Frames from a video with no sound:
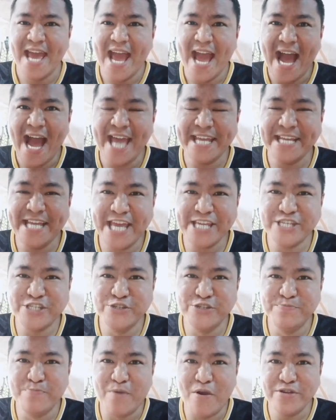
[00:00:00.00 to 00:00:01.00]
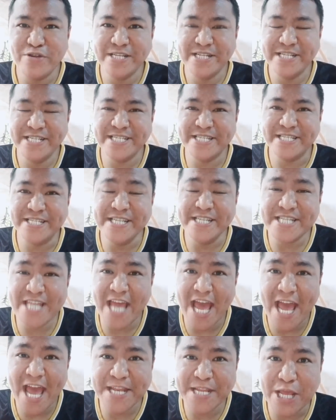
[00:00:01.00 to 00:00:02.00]
Hi guys, good morning. This is
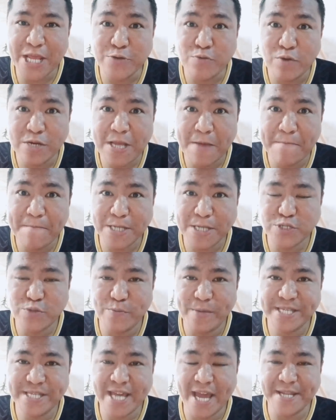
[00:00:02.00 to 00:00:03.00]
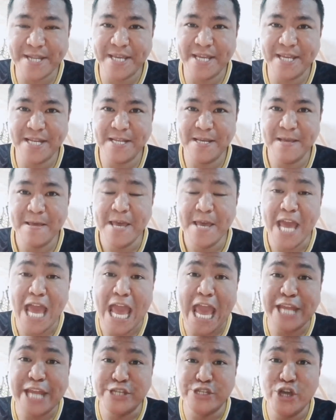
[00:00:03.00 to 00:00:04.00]
Nitan and welcome back to my channel.
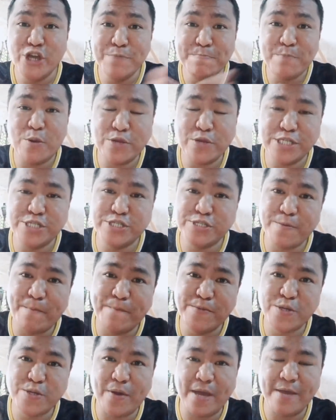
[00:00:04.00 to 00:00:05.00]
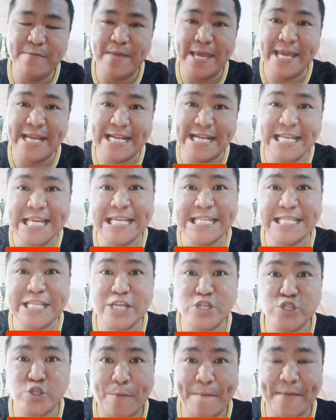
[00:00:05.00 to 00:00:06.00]
And don't forget to subscribe and click the
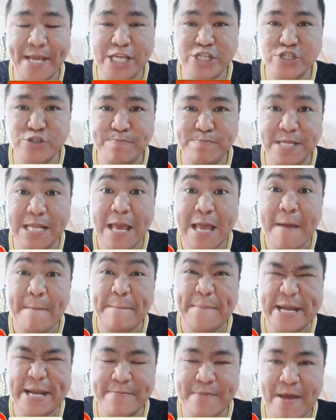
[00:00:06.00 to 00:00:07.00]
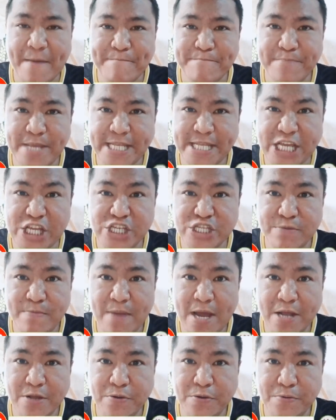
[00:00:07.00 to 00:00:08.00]
notification bell para ma-update kayo sa
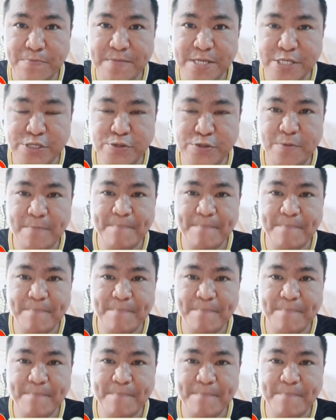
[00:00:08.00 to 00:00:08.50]
bago kong video.